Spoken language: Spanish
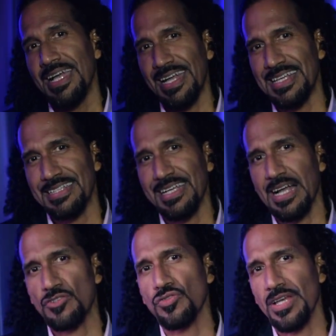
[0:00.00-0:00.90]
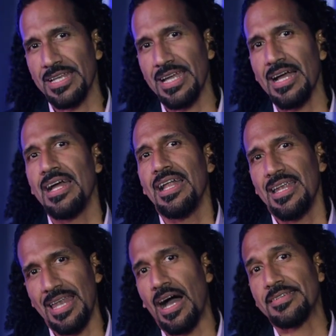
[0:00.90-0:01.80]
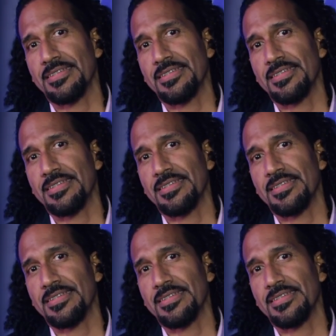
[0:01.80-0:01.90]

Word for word: en este caso sería la